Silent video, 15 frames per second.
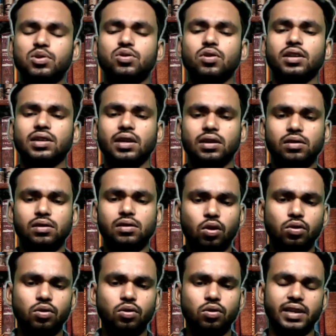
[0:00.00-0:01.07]
বিষয়টিকে
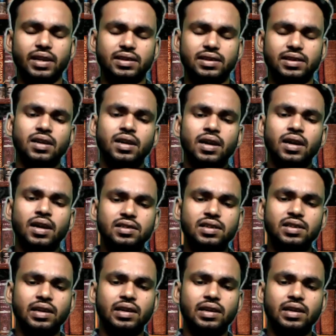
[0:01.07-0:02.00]
লক্ষ্য করে দেখছেন যে